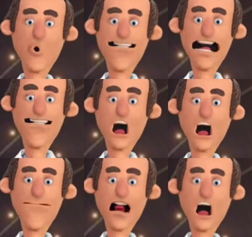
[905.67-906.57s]

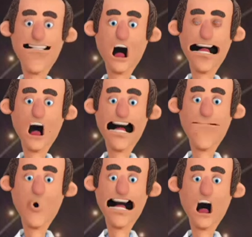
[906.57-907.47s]
Wassalamualaikum
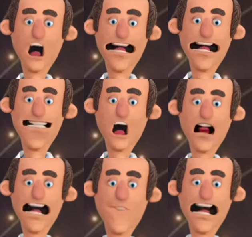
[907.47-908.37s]
warahmatullahi
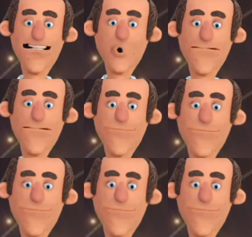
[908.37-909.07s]
wabarakatuh.